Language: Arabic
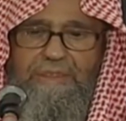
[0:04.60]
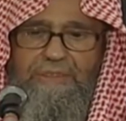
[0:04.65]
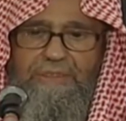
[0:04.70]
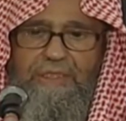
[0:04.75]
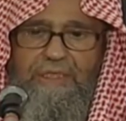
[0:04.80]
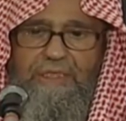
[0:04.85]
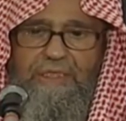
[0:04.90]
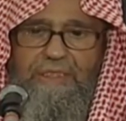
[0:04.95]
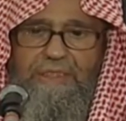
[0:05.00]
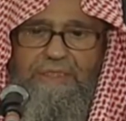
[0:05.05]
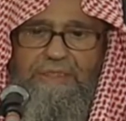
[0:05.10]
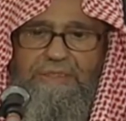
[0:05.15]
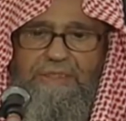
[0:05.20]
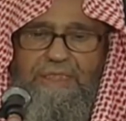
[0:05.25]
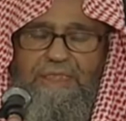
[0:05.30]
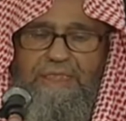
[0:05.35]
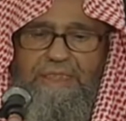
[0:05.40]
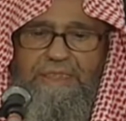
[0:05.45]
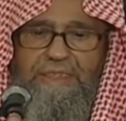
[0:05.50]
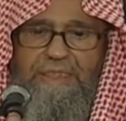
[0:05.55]
إذ عرضت
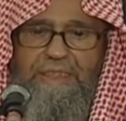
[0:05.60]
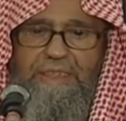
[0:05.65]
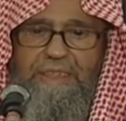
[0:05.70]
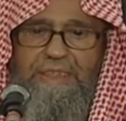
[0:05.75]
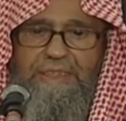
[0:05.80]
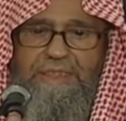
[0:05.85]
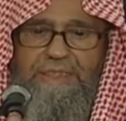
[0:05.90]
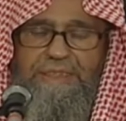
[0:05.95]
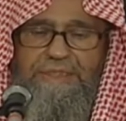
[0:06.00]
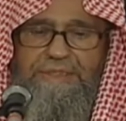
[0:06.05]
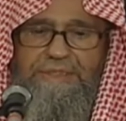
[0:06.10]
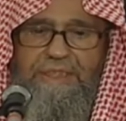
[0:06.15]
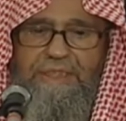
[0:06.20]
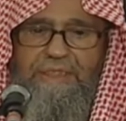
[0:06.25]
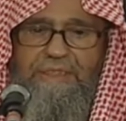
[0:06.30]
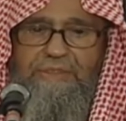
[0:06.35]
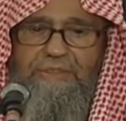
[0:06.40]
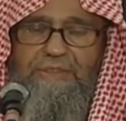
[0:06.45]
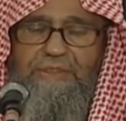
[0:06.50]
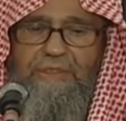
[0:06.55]
عليه خديجة
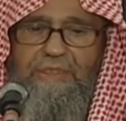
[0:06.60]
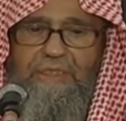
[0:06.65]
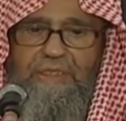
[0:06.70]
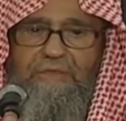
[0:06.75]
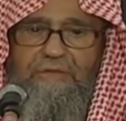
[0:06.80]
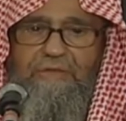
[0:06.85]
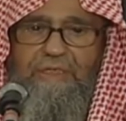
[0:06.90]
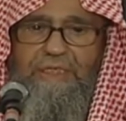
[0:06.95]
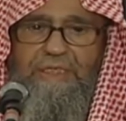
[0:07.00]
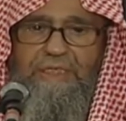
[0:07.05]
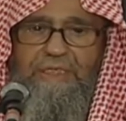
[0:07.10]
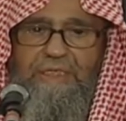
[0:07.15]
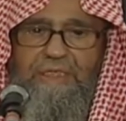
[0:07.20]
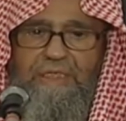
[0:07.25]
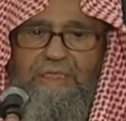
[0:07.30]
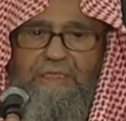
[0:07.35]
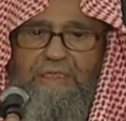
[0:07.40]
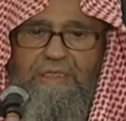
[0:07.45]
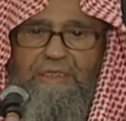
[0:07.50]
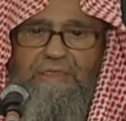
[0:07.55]
رضي الله
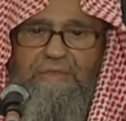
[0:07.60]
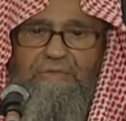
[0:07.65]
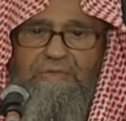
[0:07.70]
عنها